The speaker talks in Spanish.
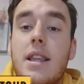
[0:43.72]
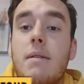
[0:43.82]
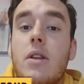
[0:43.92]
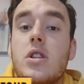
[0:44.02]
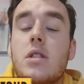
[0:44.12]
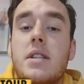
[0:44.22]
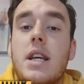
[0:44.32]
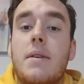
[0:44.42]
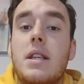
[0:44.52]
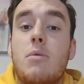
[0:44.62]
activados y es
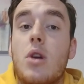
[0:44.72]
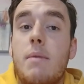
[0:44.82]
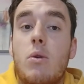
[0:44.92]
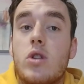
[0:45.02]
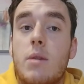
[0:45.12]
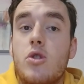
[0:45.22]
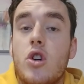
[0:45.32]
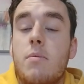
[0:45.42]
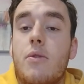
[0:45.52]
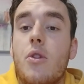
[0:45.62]
básicamente porque me gusta
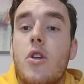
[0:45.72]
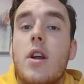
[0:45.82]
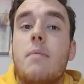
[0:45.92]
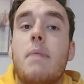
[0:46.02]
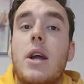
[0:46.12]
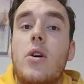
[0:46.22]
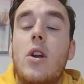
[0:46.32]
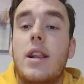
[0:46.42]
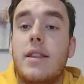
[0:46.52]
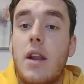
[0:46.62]
mucho cómo funcionan, pero
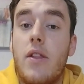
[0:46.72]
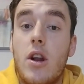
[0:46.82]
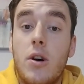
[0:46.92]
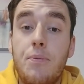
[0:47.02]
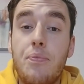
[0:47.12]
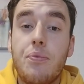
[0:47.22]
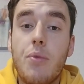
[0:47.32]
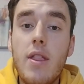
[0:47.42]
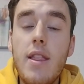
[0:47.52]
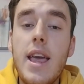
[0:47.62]
el tercero
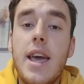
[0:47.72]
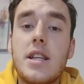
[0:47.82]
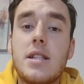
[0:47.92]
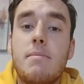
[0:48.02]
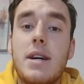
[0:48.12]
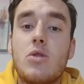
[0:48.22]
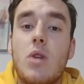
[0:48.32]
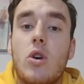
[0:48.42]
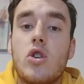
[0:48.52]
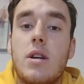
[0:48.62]
es más
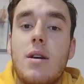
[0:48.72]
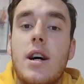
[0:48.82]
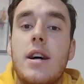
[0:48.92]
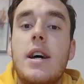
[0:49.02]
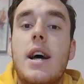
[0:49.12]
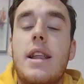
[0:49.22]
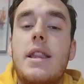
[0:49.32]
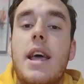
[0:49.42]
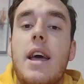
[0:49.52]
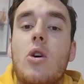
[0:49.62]
una cosa
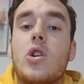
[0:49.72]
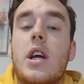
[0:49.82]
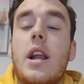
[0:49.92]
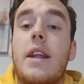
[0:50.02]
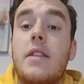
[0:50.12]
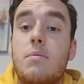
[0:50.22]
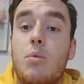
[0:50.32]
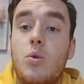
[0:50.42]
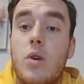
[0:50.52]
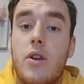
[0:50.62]
de conseguir grandes
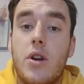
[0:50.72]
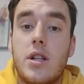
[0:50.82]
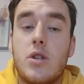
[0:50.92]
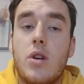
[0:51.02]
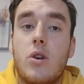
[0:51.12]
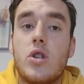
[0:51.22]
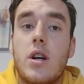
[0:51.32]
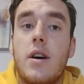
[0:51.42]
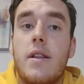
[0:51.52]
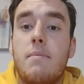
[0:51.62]
puntuaciones, es una
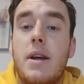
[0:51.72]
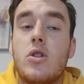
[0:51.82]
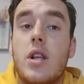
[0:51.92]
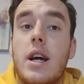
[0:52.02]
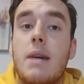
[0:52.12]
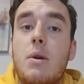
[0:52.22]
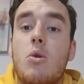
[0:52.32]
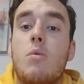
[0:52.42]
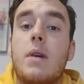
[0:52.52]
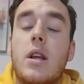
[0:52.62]
cosa menos de la que
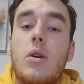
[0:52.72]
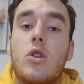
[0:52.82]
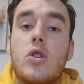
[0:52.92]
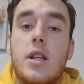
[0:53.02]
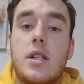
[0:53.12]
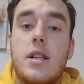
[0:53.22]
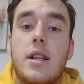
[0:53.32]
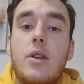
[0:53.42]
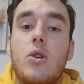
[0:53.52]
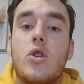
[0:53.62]
preocuparte cuando estás
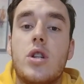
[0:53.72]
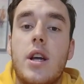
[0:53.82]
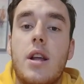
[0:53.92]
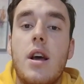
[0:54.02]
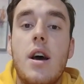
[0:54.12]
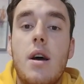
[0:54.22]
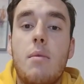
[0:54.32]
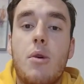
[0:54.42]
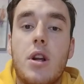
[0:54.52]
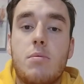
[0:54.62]
intentando conseguir
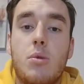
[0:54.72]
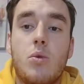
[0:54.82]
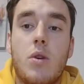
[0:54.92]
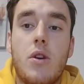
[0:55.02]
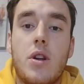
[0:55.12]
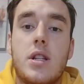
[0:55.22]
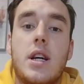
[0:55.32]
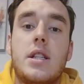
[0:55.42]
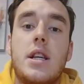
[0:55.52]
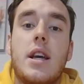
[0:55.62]
buenas puntuaciones.
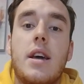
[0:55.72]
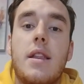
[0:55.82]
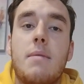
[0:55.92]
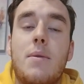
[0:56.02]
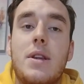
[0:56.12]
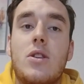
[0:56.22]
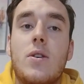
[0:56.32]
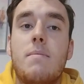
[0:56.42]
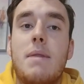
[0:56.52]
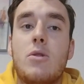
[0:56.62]
Así que de
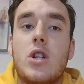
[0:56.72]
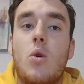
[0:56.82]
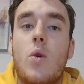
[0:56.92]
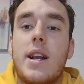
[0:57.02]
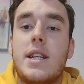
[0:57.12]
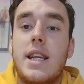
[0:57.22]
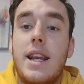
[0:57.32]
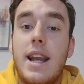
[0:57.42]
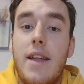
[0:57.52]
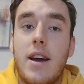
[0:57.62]
momento vamos a jugar
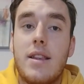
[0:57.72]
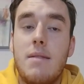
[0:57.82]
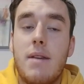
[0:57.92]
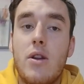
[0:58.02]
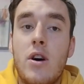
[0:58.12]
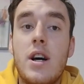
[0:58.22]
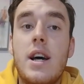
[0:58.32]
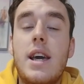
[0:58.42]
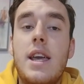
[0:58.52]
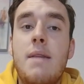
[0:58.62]
sin nada activado
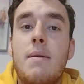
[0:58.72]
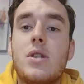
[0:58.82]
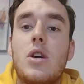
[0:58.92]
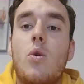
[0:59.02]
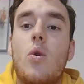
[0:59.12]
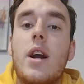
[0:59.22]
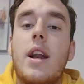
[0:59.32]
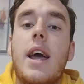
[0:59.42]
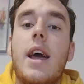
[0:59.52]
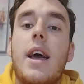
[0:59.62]
y vamos a
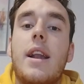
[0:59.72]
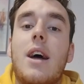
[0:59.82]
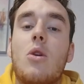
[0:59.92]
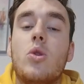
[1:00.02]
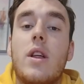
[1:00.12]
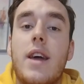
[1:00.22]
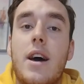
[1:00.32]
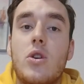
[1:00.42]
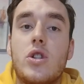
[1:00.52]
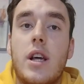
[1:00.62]
jugar en la ruta de
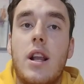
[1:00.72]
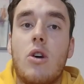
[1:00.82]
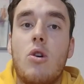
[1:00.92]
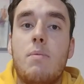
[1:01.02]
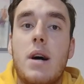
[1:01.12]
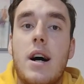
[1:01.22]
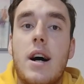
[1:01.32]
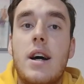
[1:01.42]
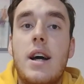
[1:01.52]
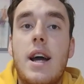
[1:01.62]
aros de la
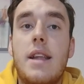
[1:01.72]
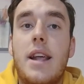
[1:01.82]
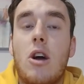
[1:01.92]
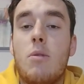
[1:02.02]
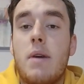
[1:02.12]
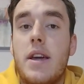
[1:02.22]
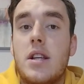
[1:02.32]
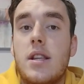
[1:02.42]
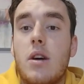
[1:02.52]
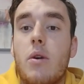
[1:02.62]
Copa de la Copa
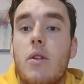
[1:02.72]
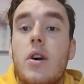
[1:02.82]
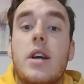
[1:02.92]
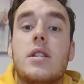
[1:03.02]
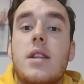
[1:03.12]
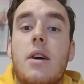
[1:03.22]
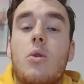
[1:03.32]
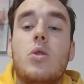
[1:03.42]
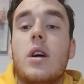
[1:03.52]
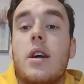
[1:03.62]
Daisy, ¿de acuerdo? Es la
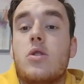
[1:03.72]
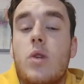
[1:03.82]
ruta que